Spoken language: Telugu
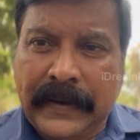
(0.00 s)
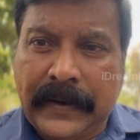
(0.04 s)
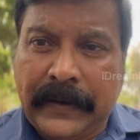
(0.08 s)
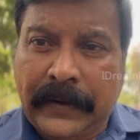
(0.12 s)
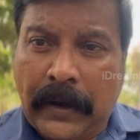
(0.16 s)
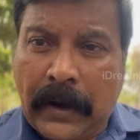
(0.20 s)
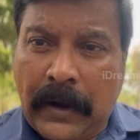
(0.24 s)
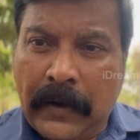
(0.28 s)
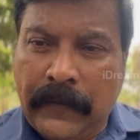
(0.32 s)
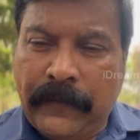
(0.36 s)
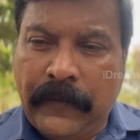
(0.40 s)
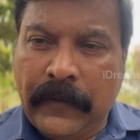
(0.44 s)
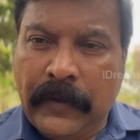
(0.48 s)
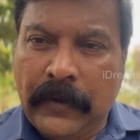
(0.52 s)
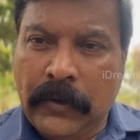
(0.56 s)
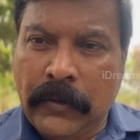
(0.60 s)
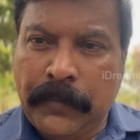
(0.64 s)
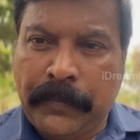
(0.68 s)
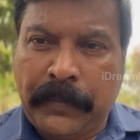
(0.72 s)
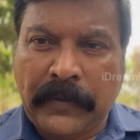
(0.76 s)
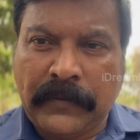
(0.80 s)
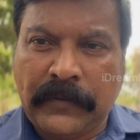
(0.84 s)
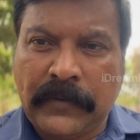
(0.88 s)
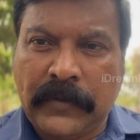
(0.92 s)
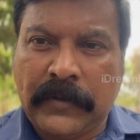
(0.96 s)
డాల్ఫిన్లు
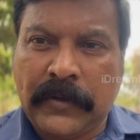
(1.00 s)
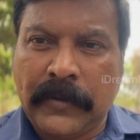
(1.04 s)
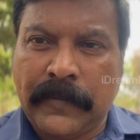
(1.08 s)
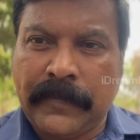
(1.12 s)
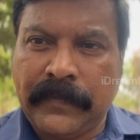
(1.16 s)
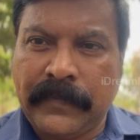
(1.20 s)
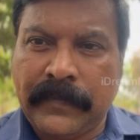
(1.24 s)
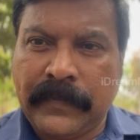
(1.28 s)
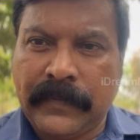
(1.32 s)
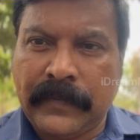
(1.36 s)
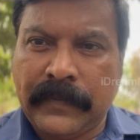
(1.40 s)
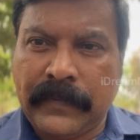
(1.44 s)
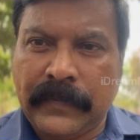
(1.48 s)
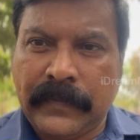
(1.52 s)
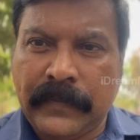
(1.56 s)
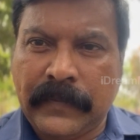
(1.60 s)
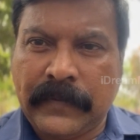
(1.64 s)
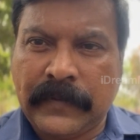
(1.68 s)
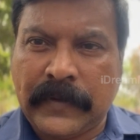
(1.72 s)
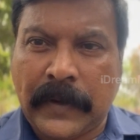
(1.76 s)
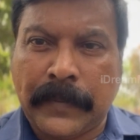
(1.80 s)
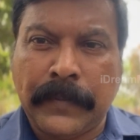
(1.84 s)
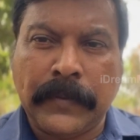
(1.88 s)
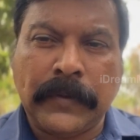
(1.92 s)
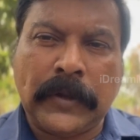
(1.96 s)
ప్రస్తుతం
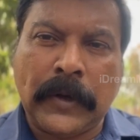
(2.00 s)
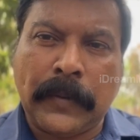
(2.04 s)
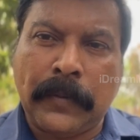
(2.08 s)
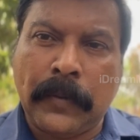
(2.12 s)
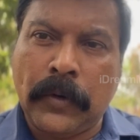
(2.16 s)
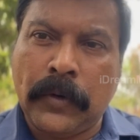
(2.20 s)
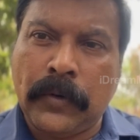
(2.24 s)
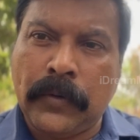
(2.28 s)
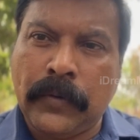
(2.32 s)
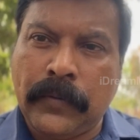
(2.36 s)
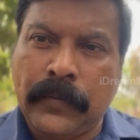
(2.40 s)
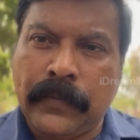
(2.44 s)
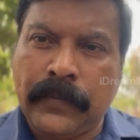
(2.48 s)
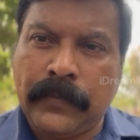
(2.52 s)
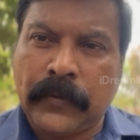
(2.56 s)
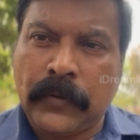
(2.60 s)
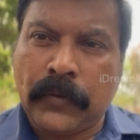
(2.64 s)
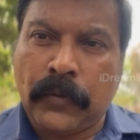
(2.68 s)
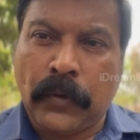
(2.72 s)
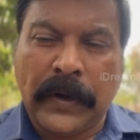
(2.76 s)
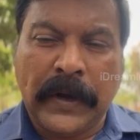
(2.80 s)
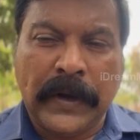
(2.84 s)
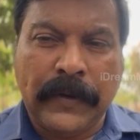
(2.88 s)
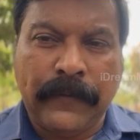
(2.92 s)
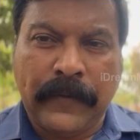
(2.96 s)
సముద్రంలో
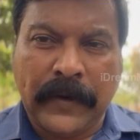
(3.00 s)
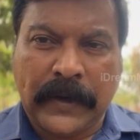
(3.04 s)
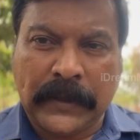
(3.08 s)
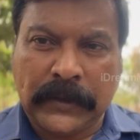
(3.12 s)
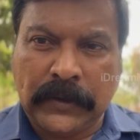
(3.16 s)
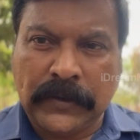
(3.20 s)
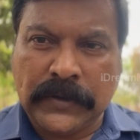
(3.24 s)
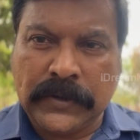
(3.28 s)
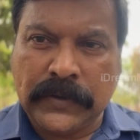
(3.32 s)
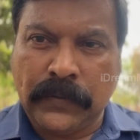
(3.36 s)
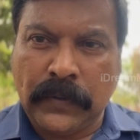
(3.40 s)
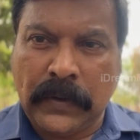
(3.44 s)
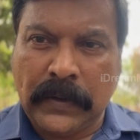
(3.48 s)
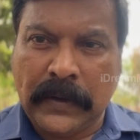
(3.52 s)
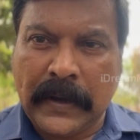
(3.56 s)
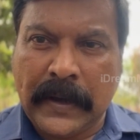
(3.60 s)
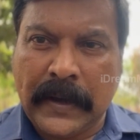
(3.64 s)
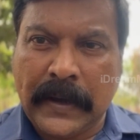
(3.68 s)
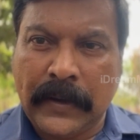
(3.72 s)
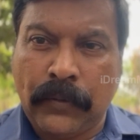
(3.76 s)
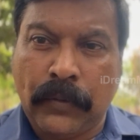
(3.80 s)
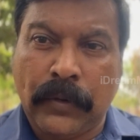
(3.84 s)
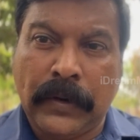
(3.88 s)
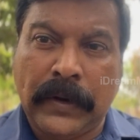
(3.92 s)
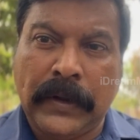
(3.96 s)
కొన్ని వికత జీవులుగా
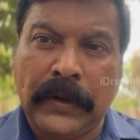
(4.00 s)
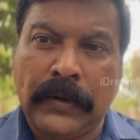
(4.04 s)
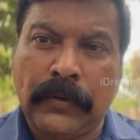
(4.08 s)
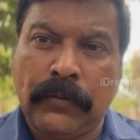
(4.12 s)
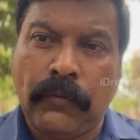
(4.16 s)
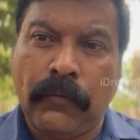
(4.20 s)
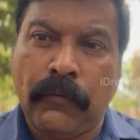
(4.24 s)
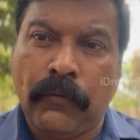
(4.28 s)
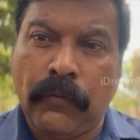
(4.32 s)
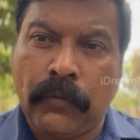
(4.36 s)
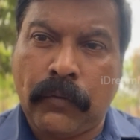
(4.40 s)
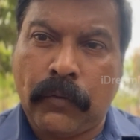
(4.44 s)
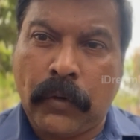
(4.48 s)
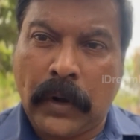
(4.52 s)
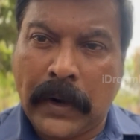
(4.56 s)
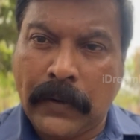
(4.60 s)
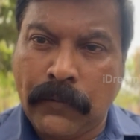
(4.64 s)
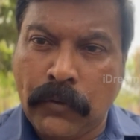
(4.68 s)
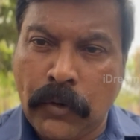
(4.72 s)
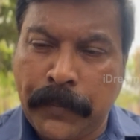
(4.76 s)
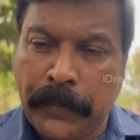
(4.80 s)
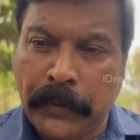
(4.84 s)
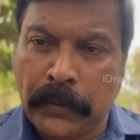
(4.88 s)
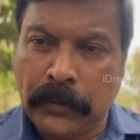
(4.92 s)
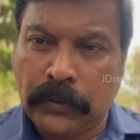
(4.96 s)
కొన్ని కొన
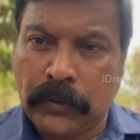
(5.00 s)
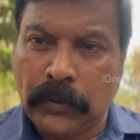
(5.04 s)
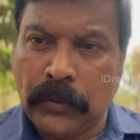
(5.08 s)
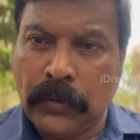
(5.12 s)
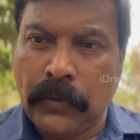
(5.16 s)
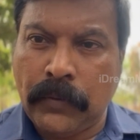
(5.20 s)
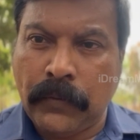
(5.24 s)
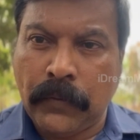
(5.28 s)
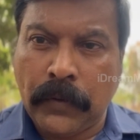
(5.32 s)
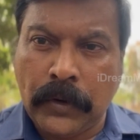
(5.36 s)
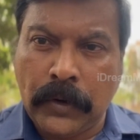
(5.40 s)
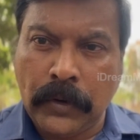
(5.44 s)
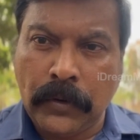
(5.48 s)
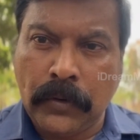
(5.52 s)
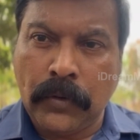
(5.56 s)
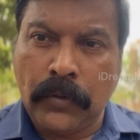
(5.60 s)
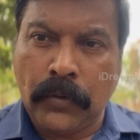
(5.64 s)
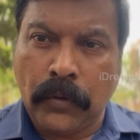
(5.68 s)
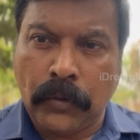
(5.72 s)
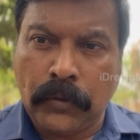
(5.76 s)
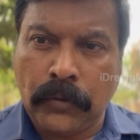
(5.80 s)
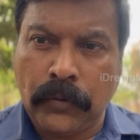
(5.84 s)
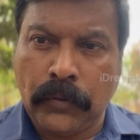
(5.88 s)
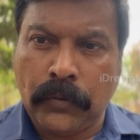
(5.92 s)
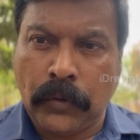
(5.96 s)
ఊపురుతో ఒడ్డుకు
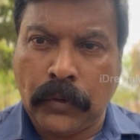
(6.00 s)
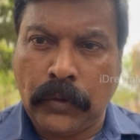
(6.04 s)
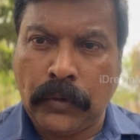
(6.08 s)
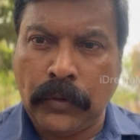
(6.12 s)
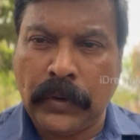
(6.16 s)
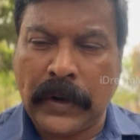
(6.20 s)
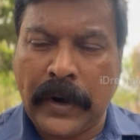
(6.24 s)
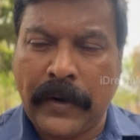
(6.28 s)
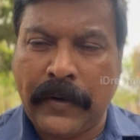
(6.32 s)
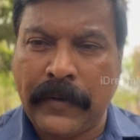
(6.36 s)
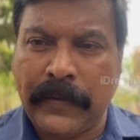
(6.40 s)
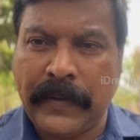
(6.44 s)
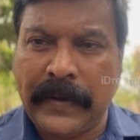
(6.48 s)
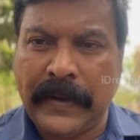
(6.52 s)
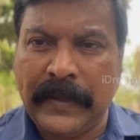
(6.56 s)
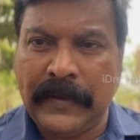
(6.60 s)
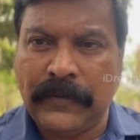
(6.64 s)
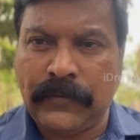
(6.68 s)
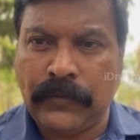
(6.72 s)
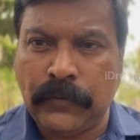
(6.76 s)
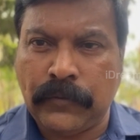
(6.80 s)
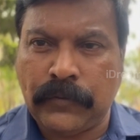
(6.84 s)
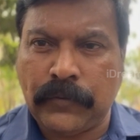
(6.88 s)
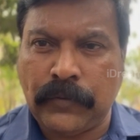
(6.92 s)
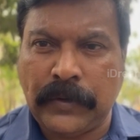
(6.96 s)
కొట్టుకు రావడం అనేది
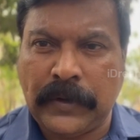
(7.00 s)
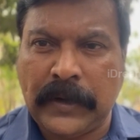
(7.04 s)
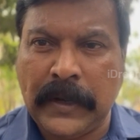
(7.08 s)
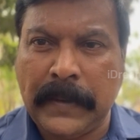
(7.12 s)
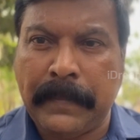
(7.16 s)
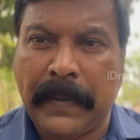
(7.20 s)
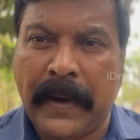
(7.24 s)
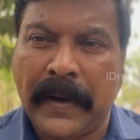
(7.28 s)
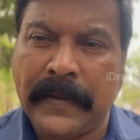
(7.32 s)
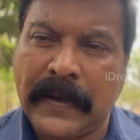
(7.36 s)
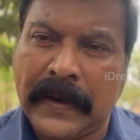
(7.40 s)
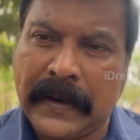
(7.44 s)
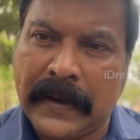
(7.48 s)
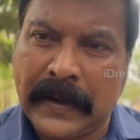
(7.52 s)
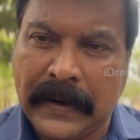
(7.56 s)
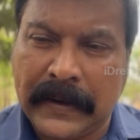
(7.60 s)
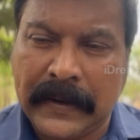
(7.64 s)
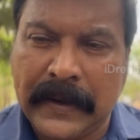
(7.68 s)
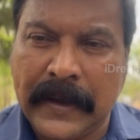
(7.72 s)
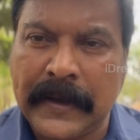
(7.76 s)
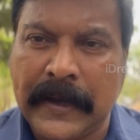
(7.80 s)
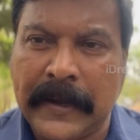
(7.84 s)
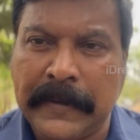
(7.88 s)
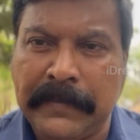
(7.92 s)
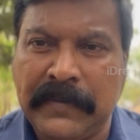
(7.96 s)
చూస్తుంటే
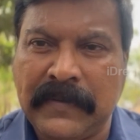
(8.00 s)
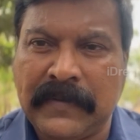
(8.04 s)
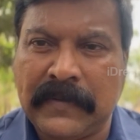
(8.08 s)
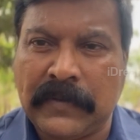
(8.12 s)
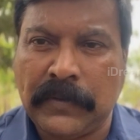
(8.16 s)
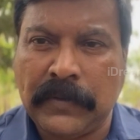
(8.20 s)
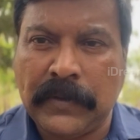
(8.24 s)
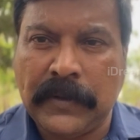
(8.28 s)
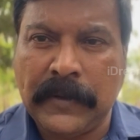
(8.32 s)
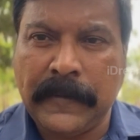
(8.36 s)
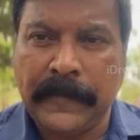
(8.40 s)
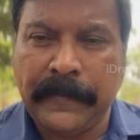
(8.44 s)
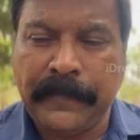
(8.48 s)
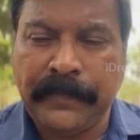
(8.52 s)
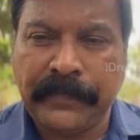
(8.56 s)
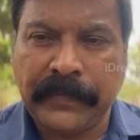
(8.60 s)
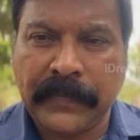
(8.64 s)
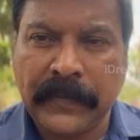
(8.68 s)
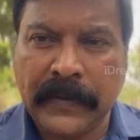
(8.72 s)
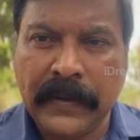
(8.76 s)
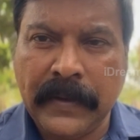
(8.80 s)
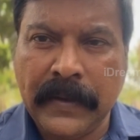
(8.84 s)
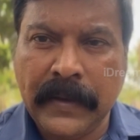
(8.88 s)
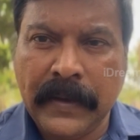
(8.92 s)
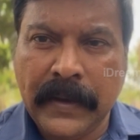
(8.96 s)
బాధాకరంగా కనిపిస్తుంది
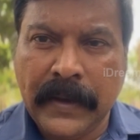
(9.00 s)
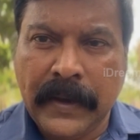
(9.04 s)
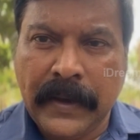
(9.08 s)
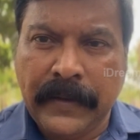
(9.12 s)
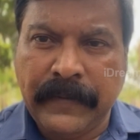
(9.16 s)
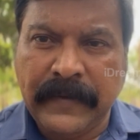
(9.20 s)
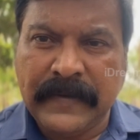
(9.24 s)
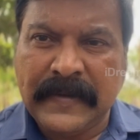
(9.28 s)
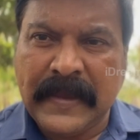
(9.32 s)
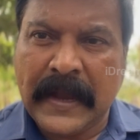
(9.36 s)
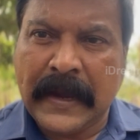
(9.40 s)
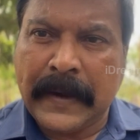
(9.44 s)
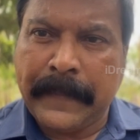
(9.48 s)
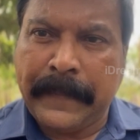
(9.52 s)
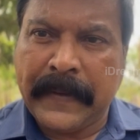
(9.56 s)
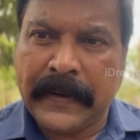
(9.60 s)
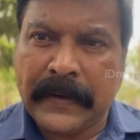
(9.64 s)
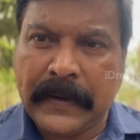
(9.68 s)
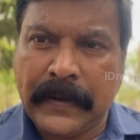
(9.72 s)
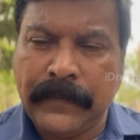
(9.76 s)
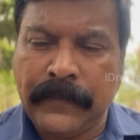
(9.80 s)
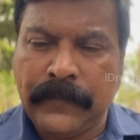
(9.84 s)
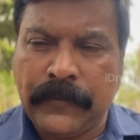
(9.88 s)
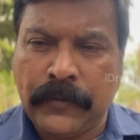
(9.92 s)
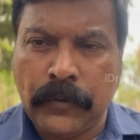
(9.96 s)

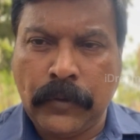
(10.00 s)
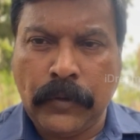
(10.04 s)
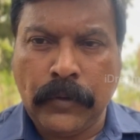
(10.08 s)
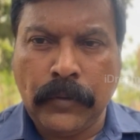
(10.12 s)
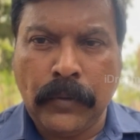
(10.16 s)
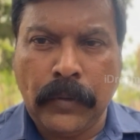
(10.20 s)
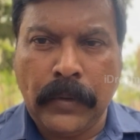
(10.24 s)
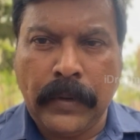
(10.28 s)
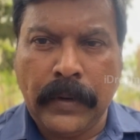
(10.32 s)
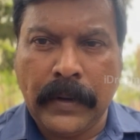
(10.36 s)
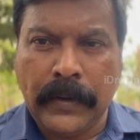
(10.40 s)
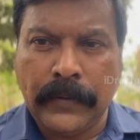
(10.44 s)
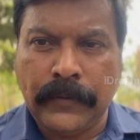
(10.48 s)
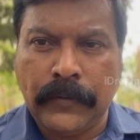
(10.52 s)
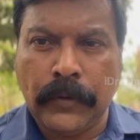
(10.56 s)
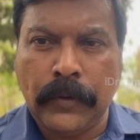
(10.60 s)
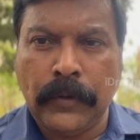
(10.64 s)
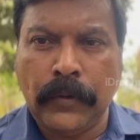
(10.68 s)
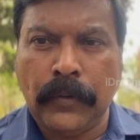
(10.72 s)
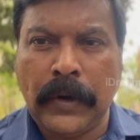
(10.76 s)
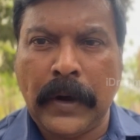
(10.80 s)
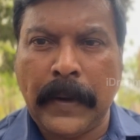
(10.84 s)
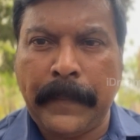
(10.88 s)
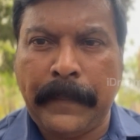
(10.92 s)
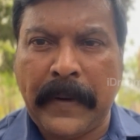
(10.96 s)
విశాఖపట్నం జోడుగు
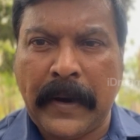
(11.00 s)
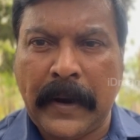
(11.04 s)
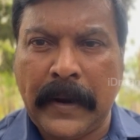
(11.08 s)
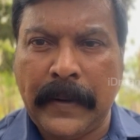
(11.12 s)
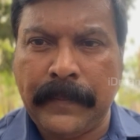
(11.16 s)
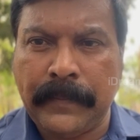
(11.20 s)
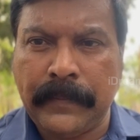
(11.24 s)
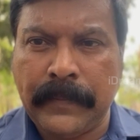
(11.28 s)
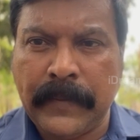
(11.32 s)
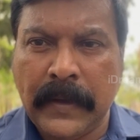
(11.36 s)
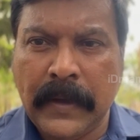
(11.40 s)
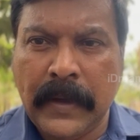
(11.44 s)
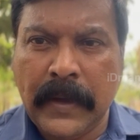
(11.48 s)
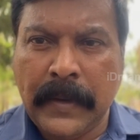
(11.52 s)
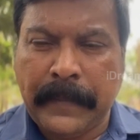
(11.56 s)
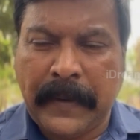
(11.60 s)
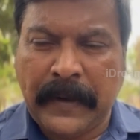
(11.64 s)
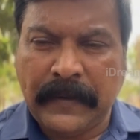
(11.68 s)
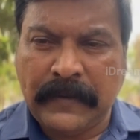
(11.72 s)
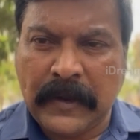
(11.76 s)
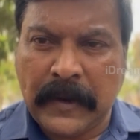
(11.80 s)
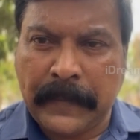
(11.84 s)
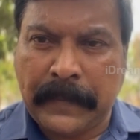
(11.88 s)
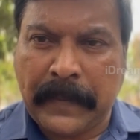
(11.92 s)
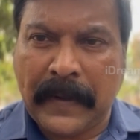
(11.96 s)
జోడుగుళ్లపాలెం
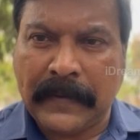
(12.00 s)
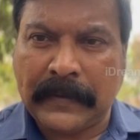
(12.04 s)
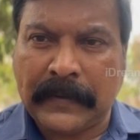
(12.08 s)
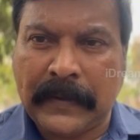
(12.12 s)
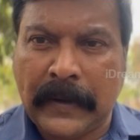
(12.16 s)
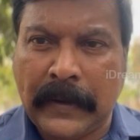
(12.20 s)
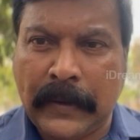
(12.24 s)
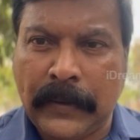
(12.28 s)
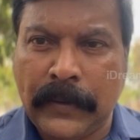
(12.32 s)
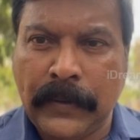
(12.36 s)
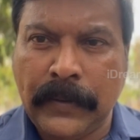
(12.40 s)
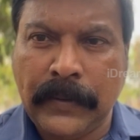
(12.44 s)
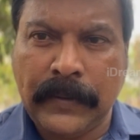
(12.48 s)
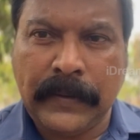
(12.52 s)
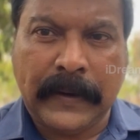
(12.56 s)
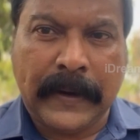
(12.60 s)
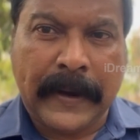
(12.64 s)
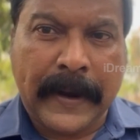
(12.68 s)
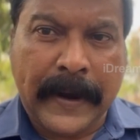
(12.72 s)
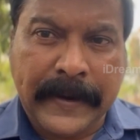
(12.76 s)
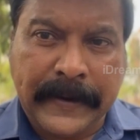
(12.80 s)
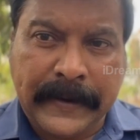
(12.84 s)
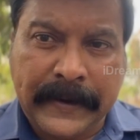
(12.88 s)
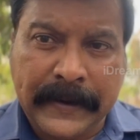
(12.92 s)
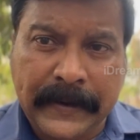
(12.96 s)
పరిసర ప్రాంతాల్లో
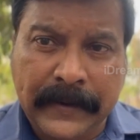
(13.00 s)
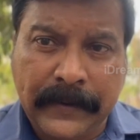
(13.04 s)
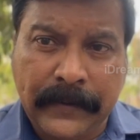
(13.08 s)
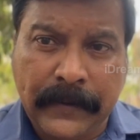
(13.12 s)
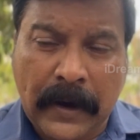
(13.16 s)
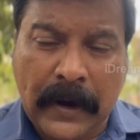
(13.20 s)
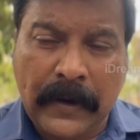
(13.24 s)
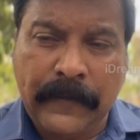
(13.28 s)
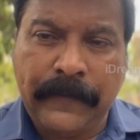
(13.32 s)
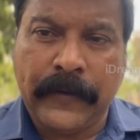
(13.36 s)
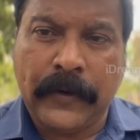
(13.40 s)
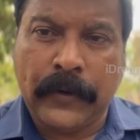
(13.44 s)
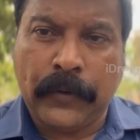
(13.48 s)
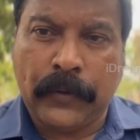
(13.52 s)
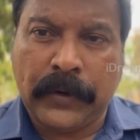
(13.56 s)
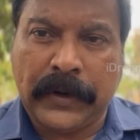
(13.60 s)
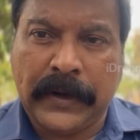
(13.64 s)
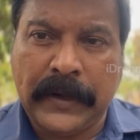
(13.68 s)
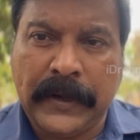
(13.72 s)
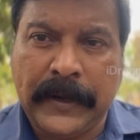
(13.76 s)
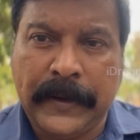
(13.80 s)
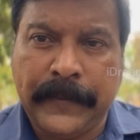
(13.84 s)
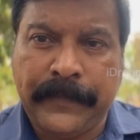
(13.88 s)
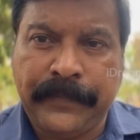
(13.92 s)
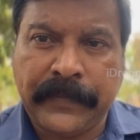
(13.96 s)
ఇలాంటి డాల్ఫిన్ ఒకటి